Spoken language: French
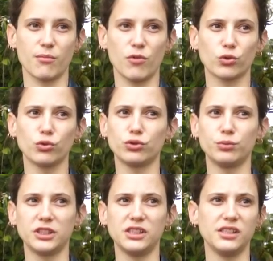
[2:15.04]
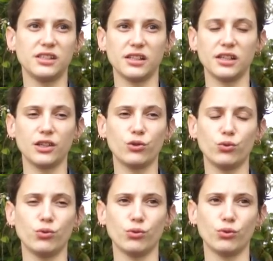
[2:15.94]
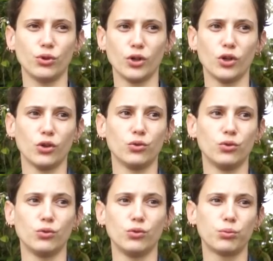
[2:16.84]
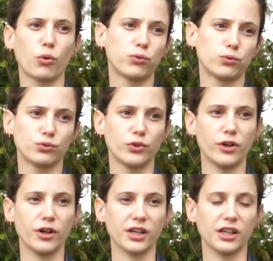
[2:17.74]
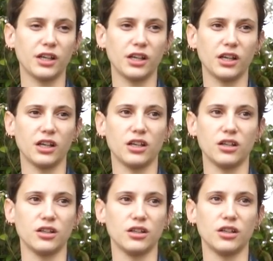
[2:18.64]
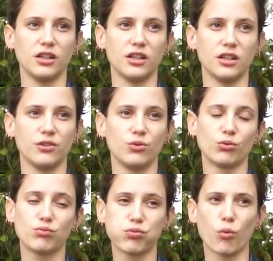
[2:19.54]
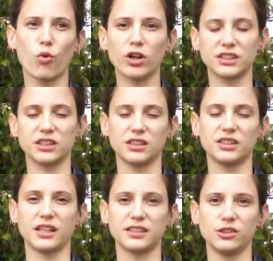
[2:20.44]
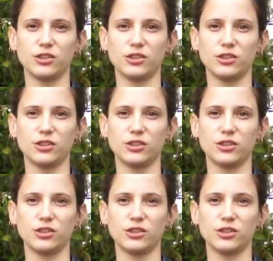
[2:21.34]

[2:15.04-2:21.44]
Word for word: Ça manque de subtilité, de, profondeur, et, donc pour moi, c'est assez